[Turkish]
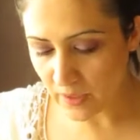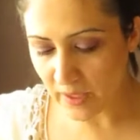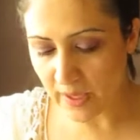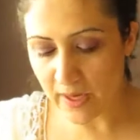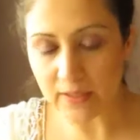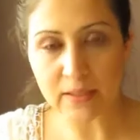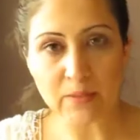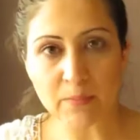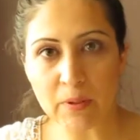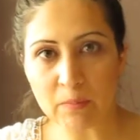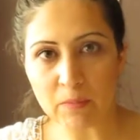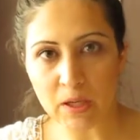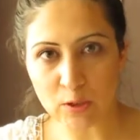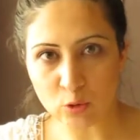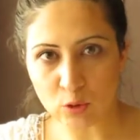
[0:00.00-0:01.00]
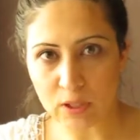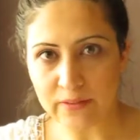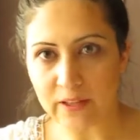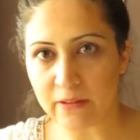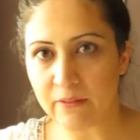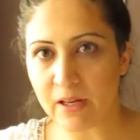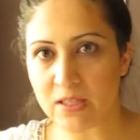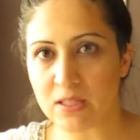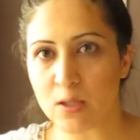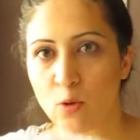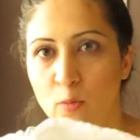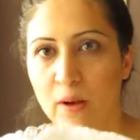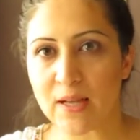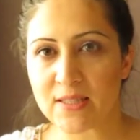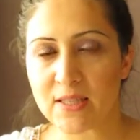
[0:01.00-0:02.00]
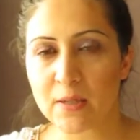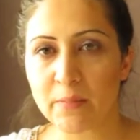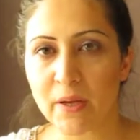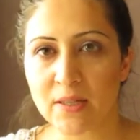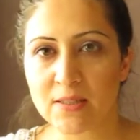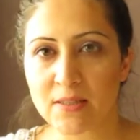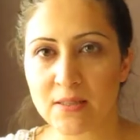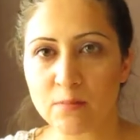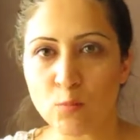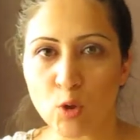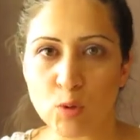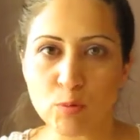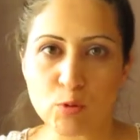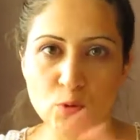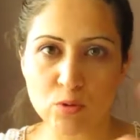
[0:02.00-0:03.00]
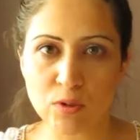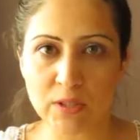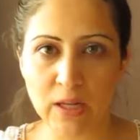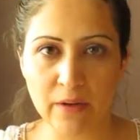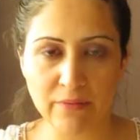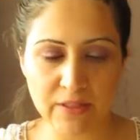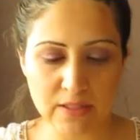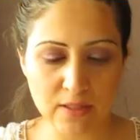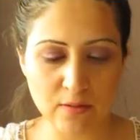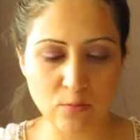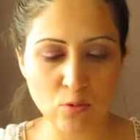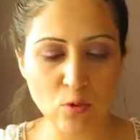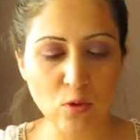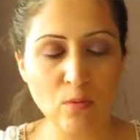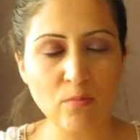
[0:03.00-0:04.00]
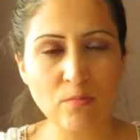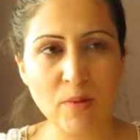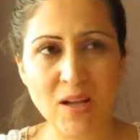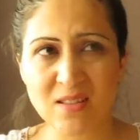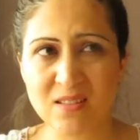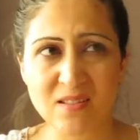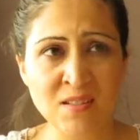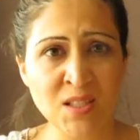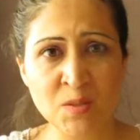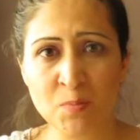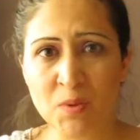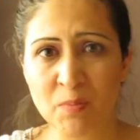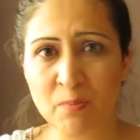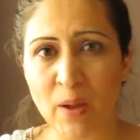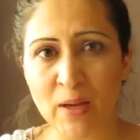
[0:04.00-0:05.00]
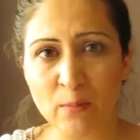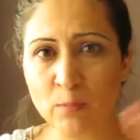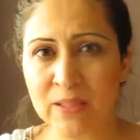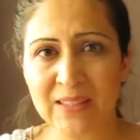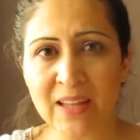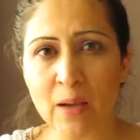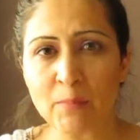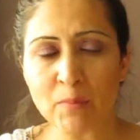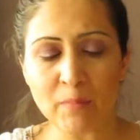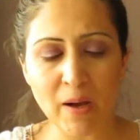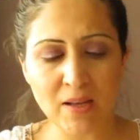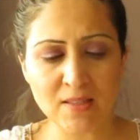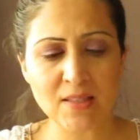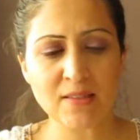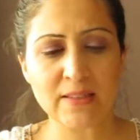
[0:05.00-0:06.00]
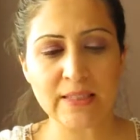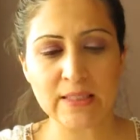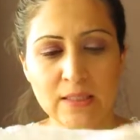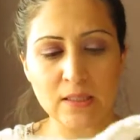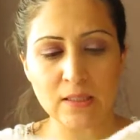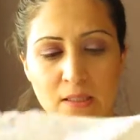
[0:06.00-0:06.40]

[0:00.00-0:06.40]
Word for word: Eğer gitme imkanı olanlar varsa o mağazaya baksın. Böyle bir sürü kıyafet satıyor. Mağazanın ismi yani bilinen bir mağaza değil.